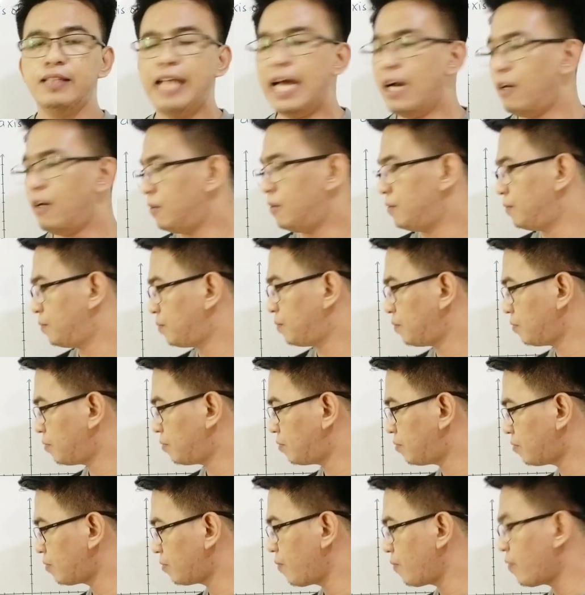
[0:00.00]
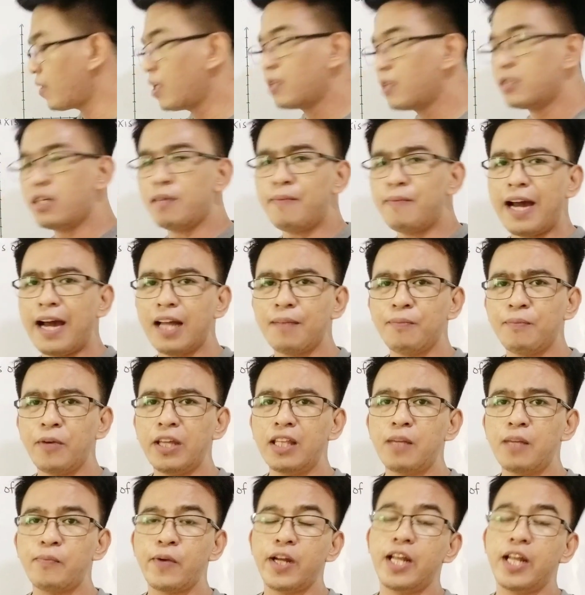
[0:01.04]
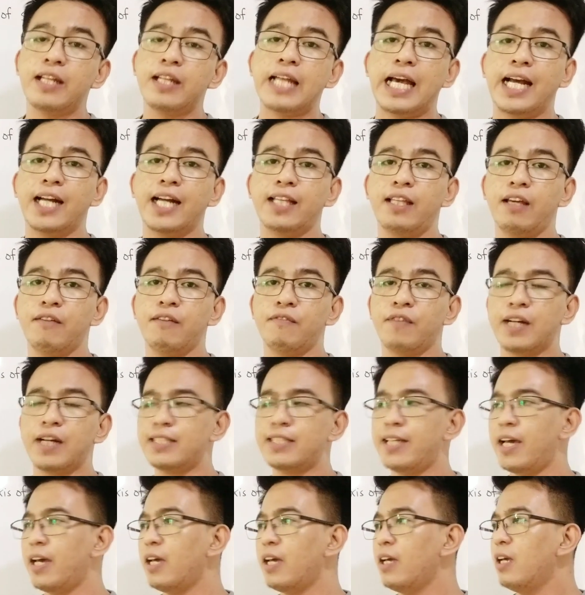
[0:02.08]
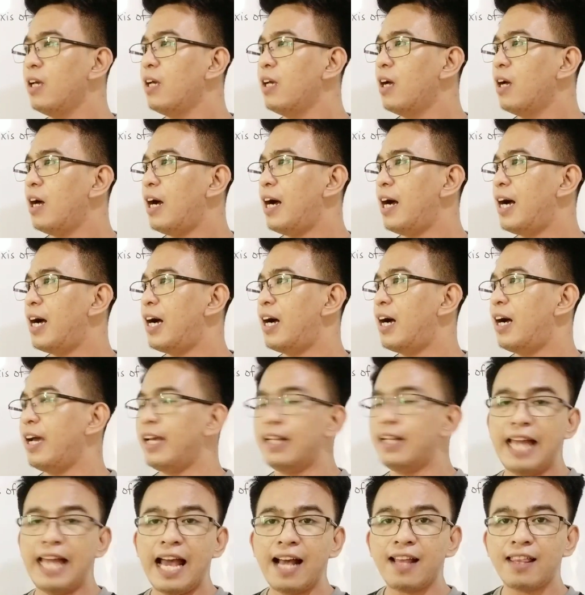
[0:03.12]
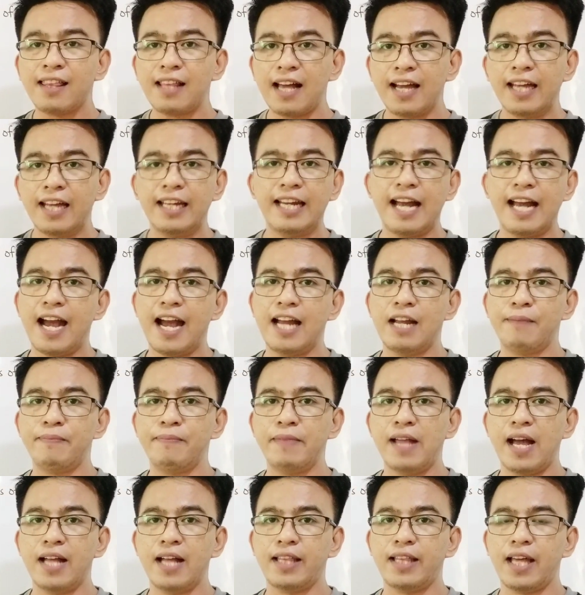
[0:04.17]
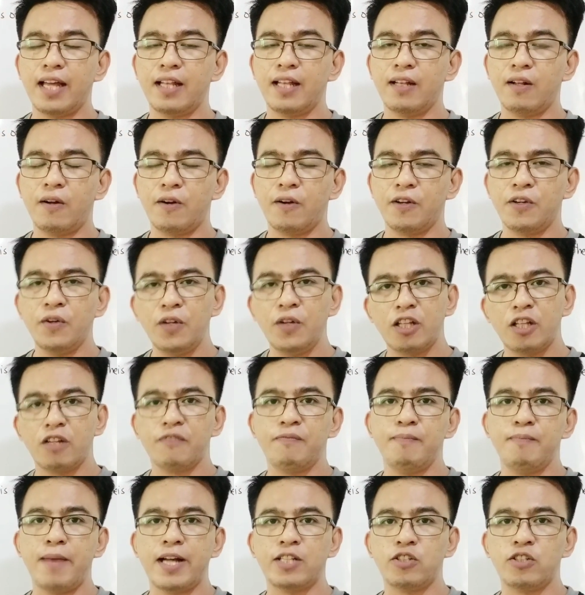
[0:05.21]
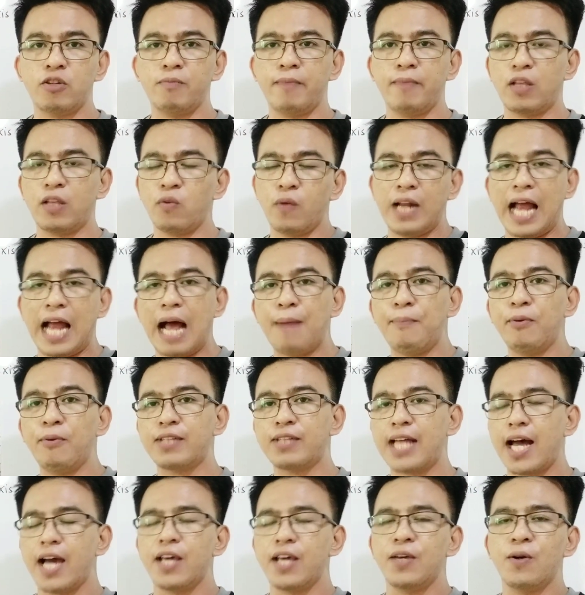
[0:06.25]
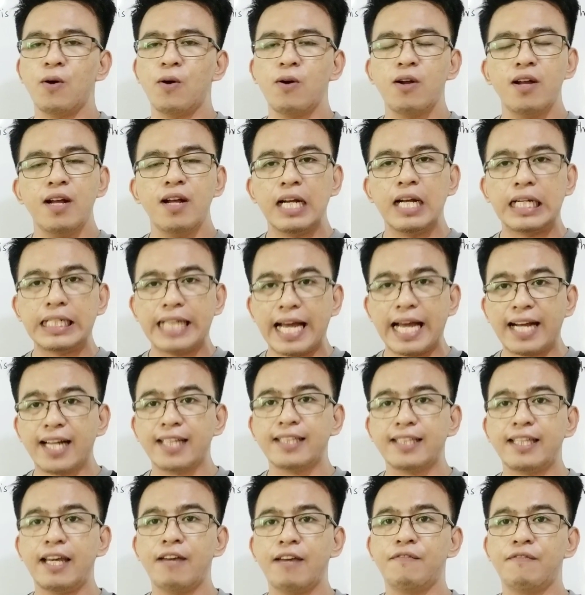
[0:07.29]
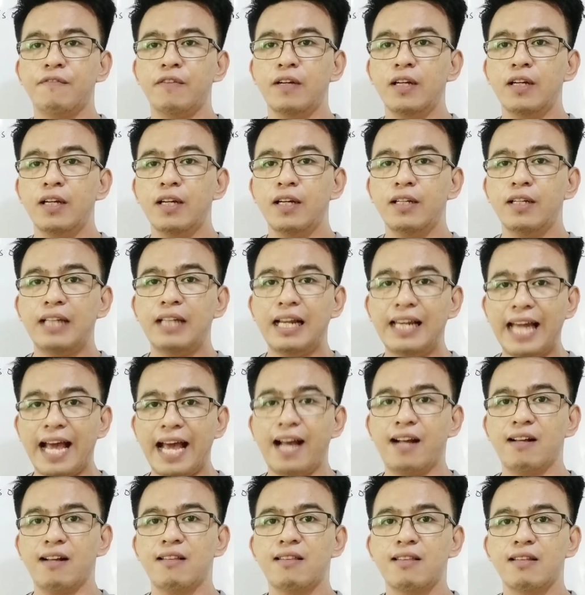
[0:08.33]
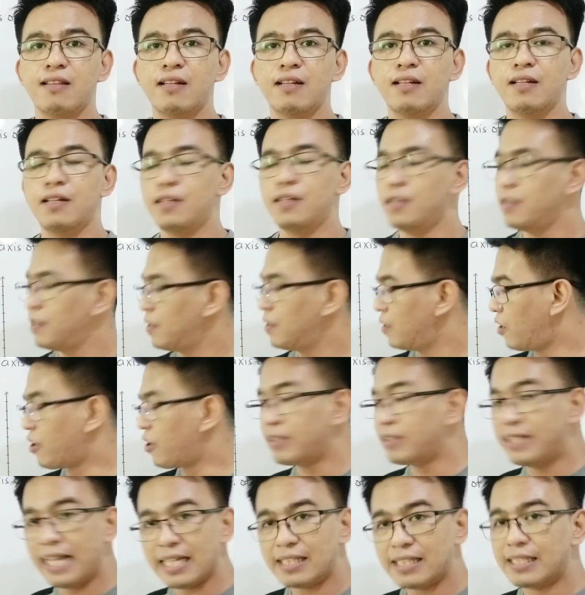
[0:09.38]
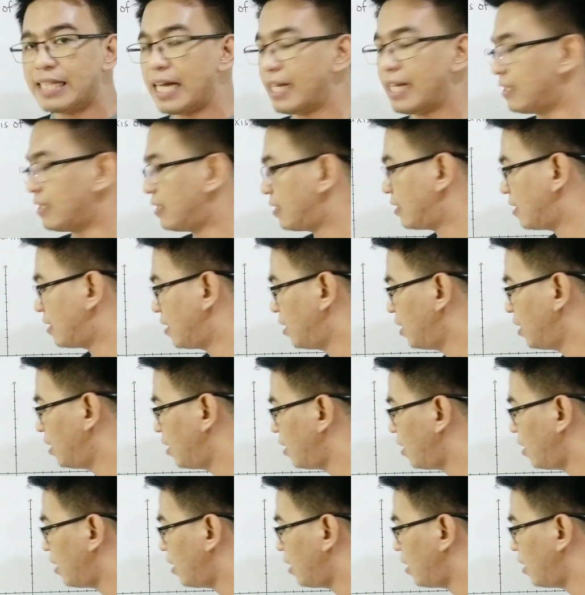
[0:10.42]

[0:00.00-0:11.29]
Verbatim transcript: Now, sir, bakit pa hindi pwedeng negative? Kasi uh, length ang hinahanap natin or unit of measurement, wala po tayong negative na length or distance.